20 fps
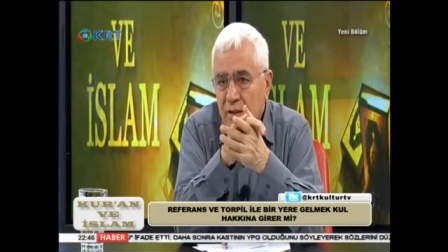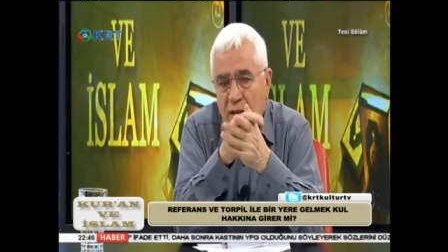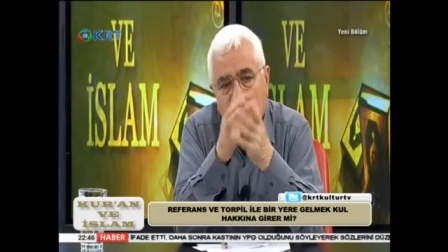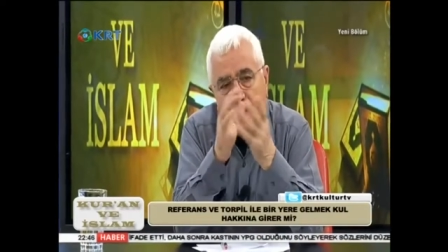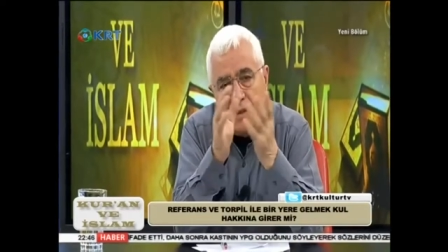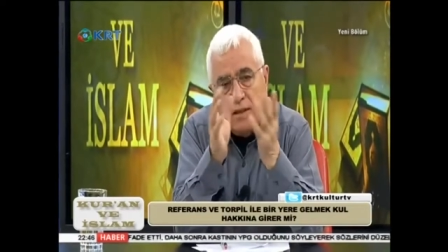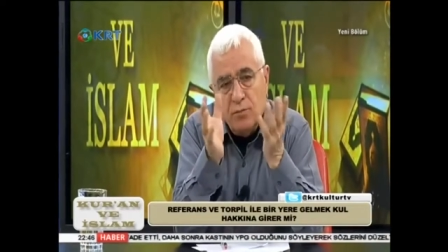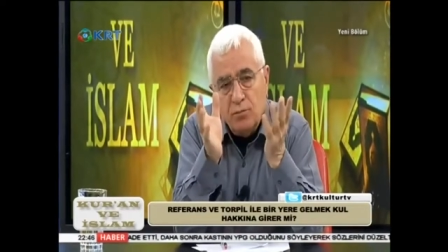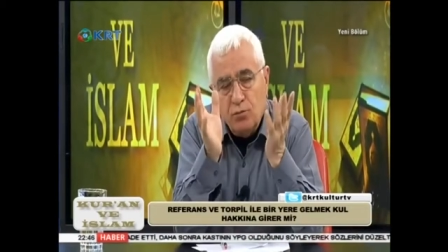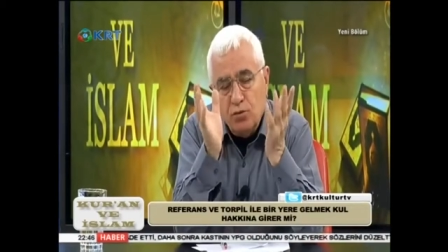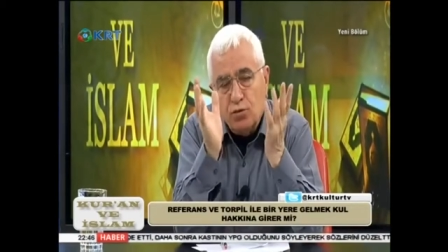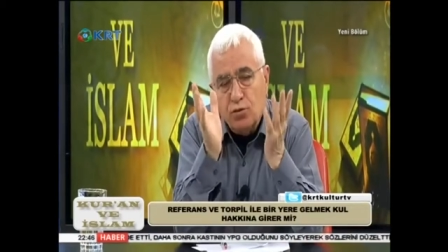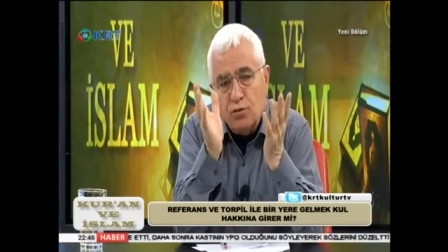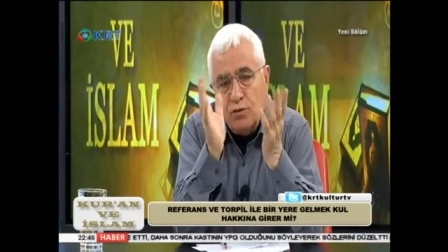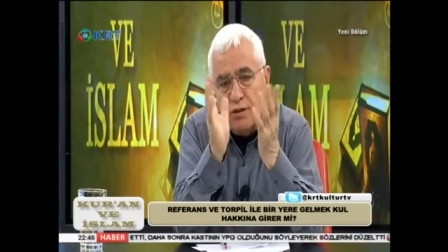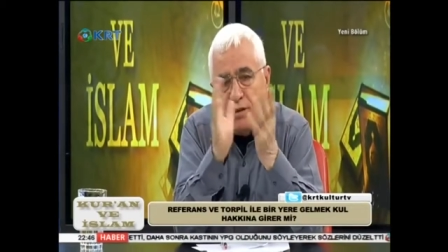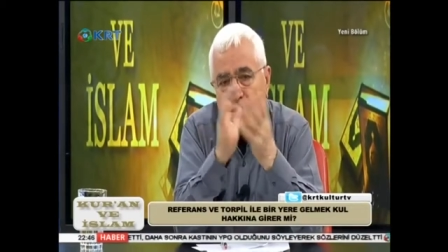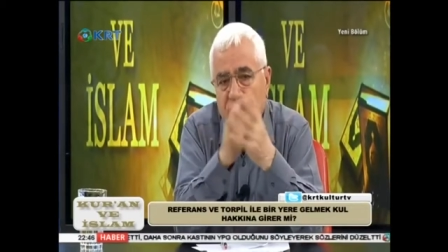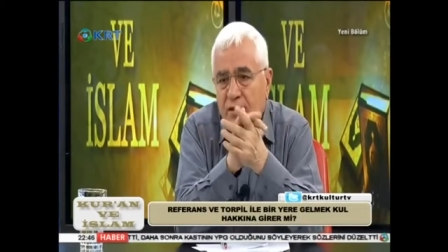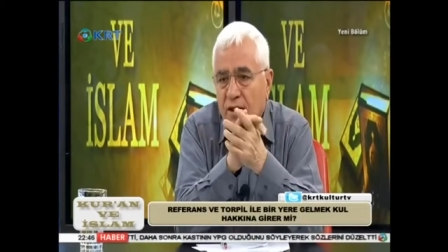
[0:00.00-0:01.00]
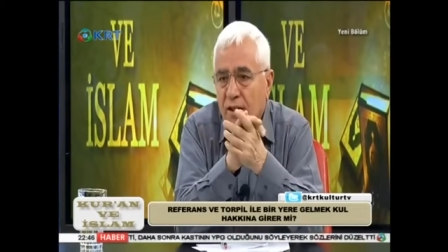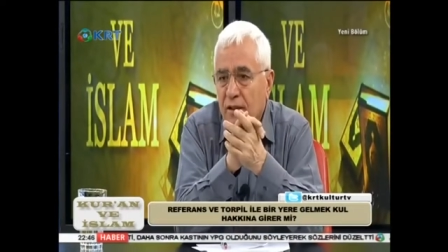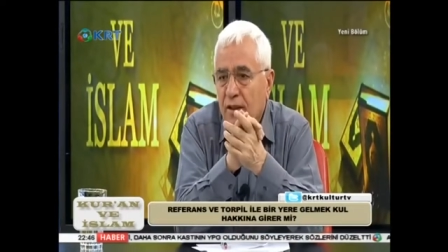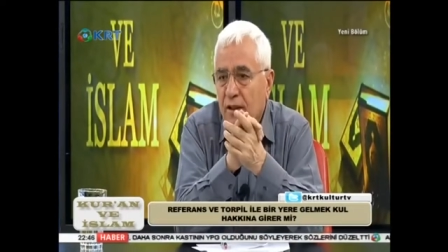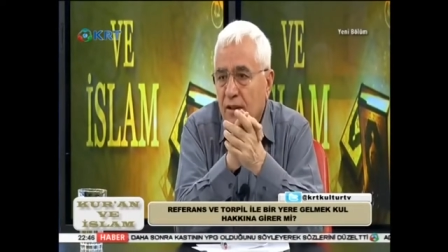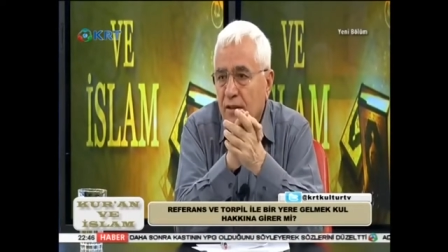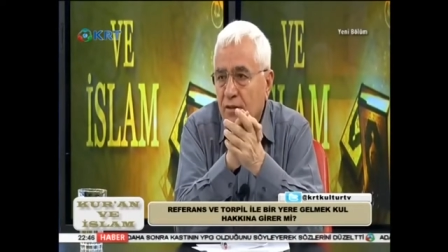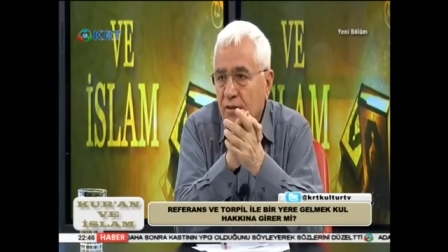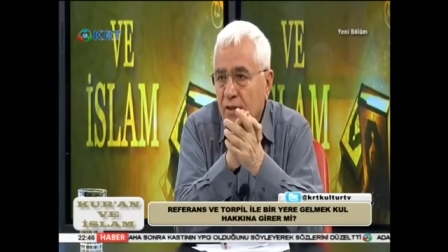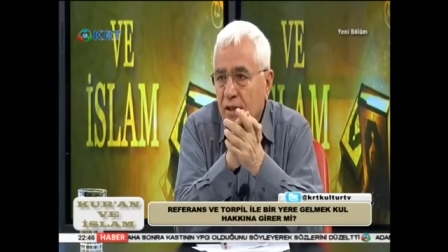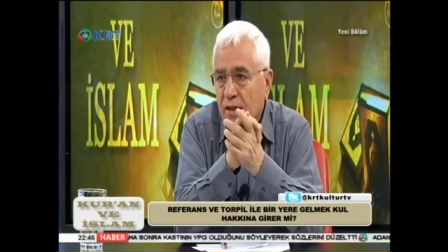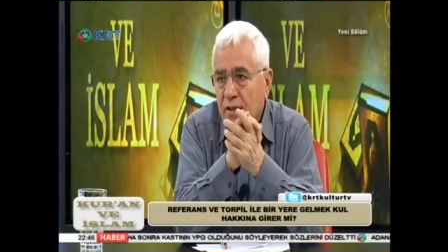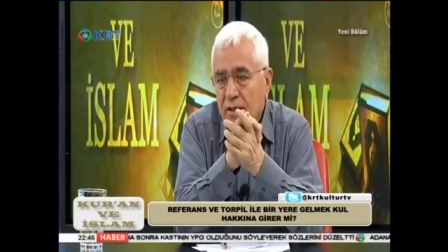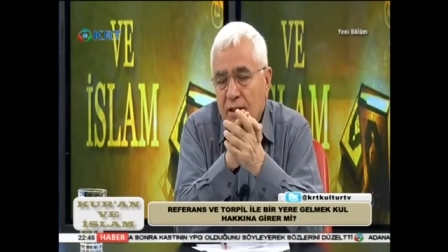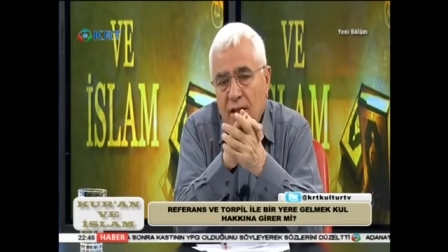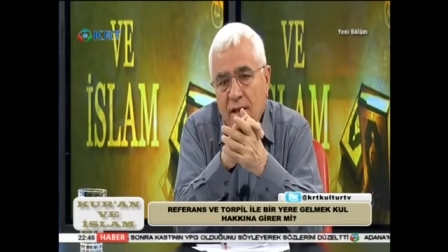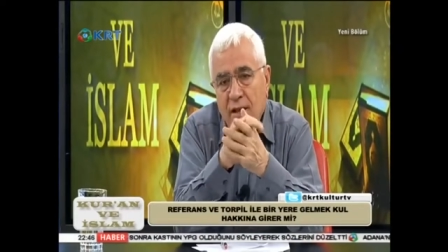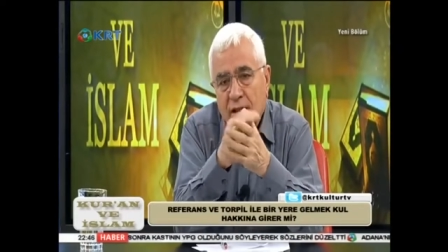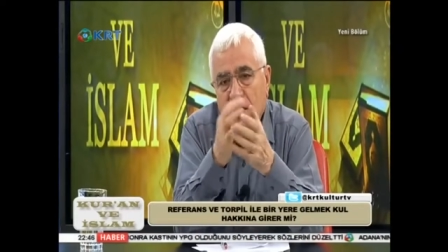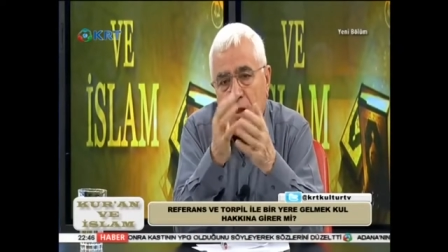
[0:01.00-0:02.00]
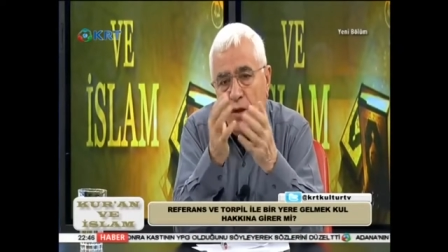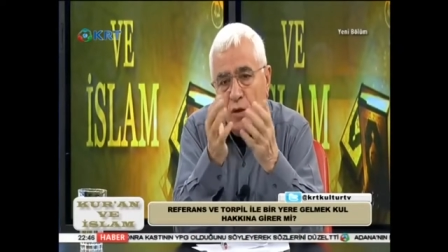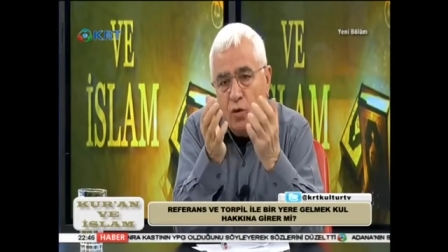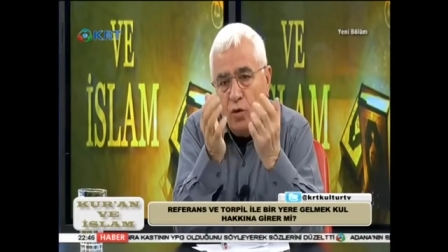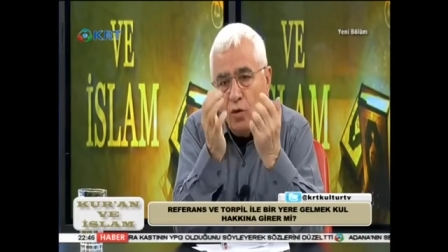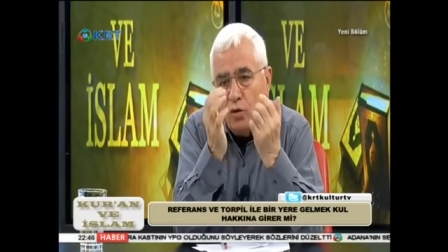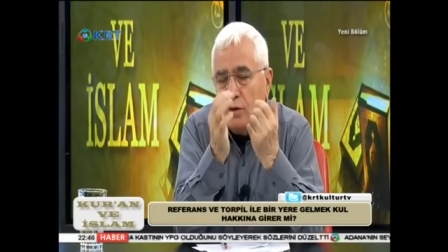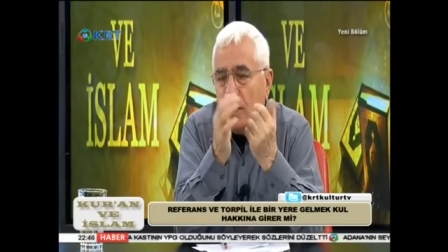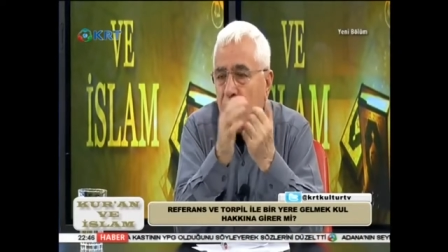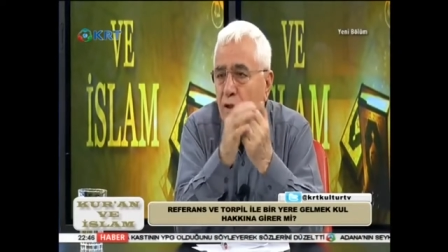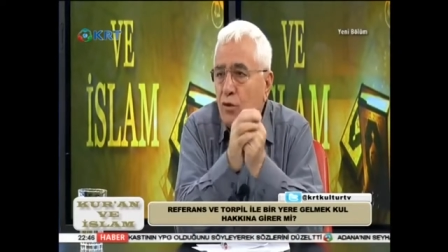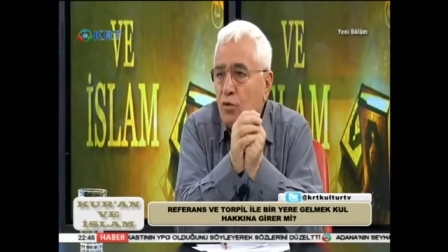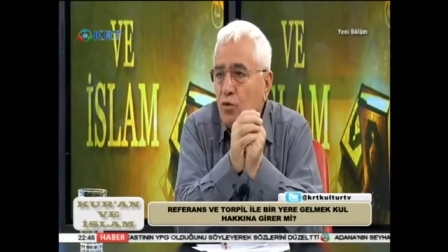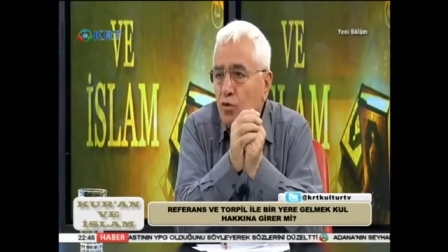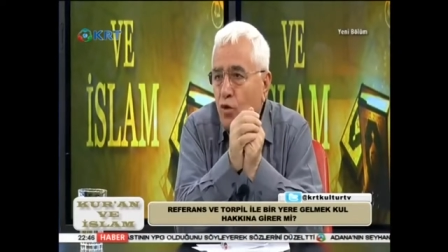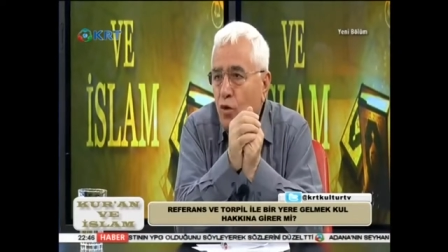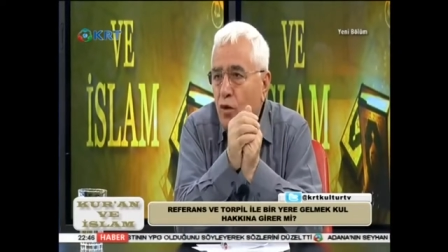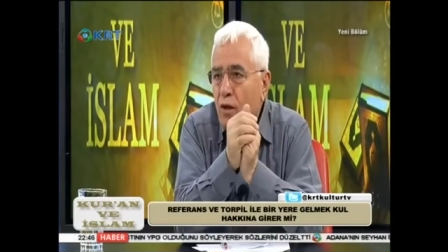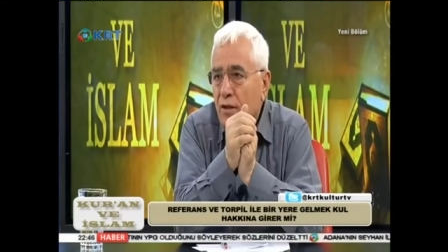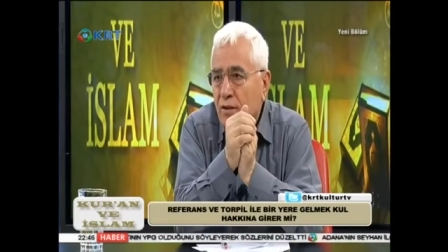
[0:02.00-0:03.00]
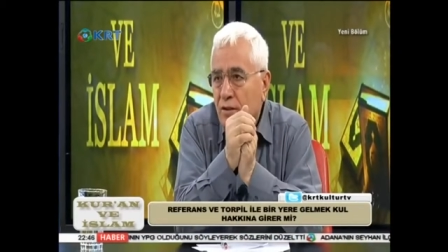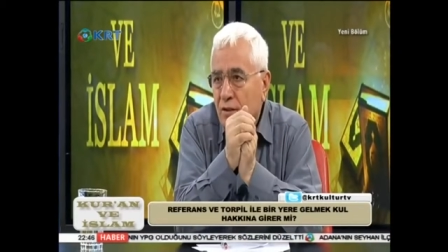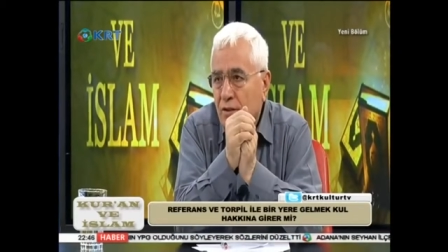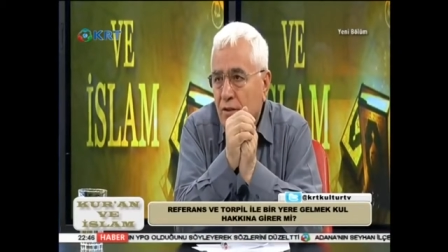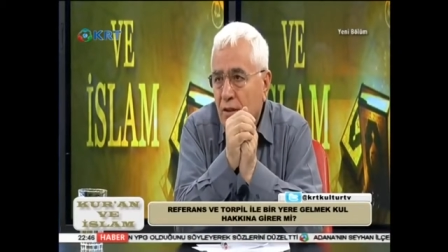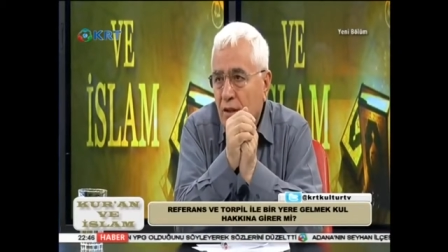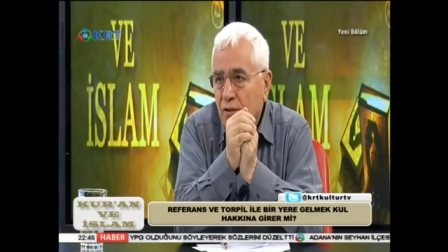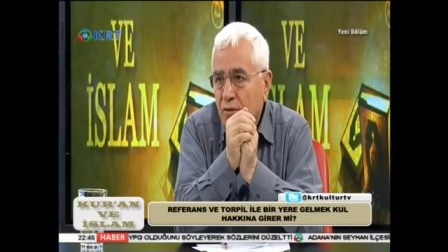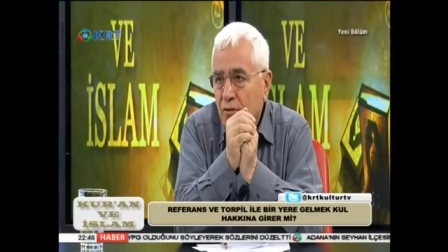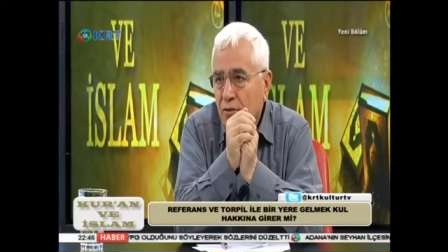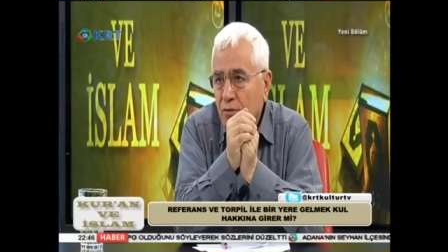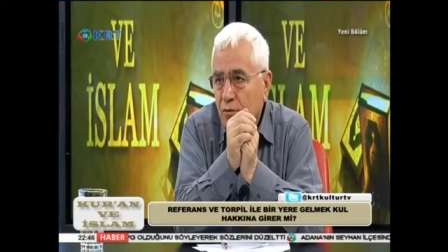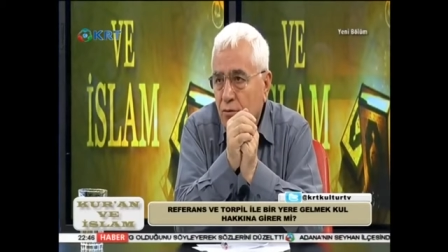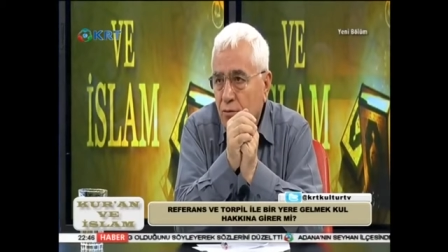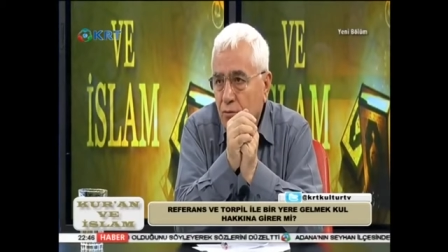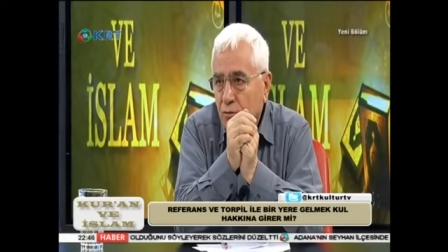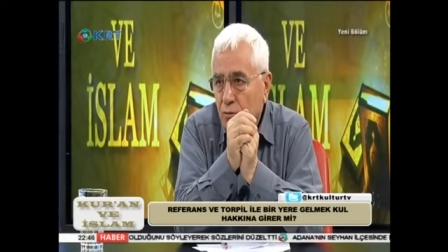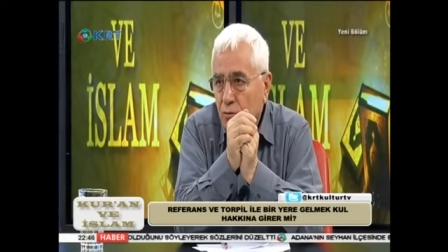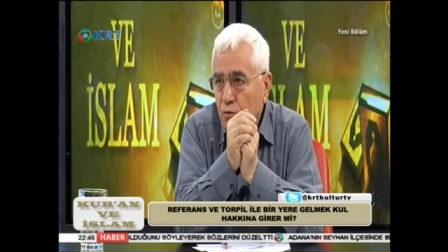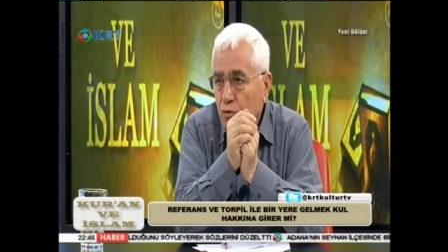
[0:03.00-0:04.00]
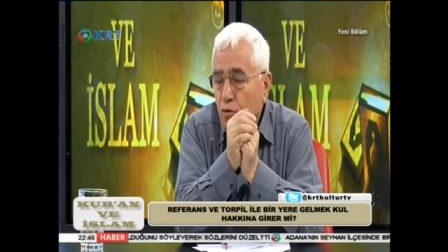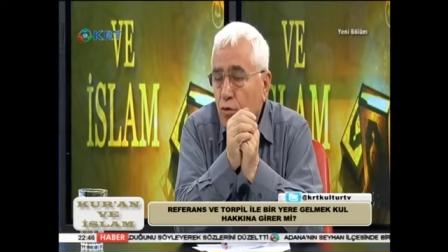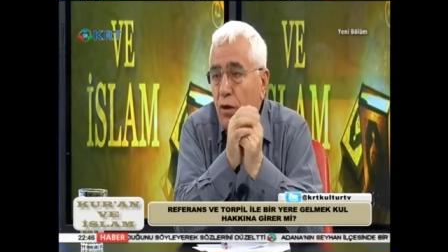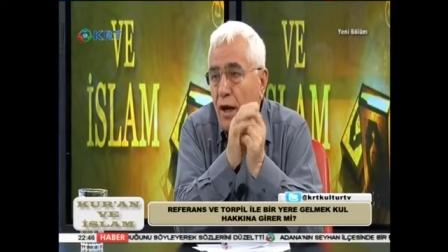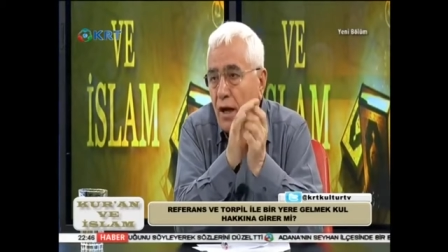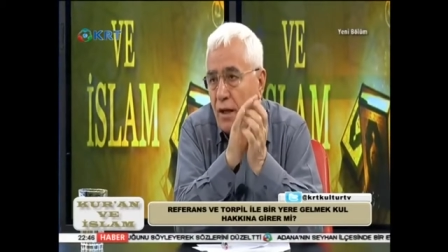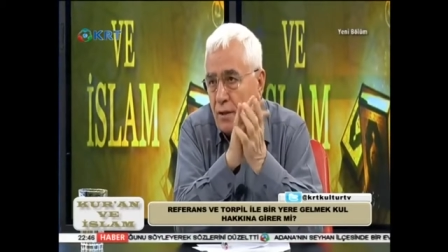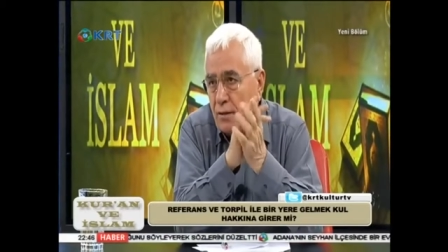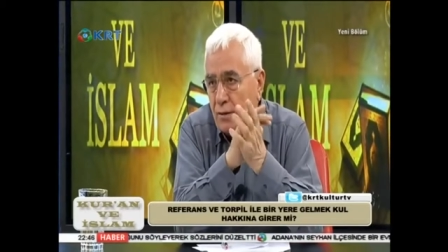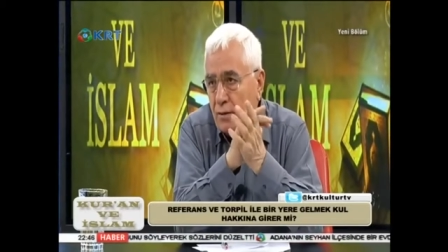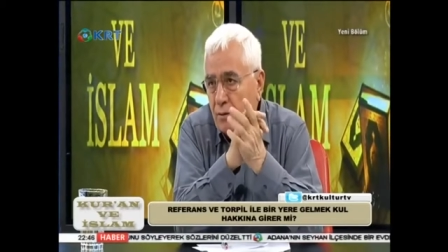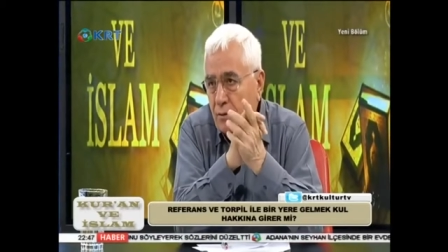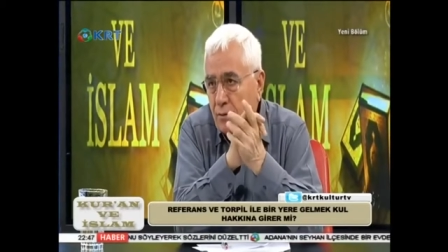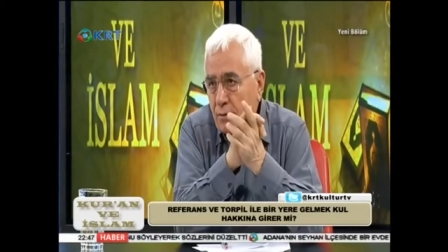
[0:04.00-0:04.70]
Yani bütün insanlar şeyinde, onların doğasında kul hakkı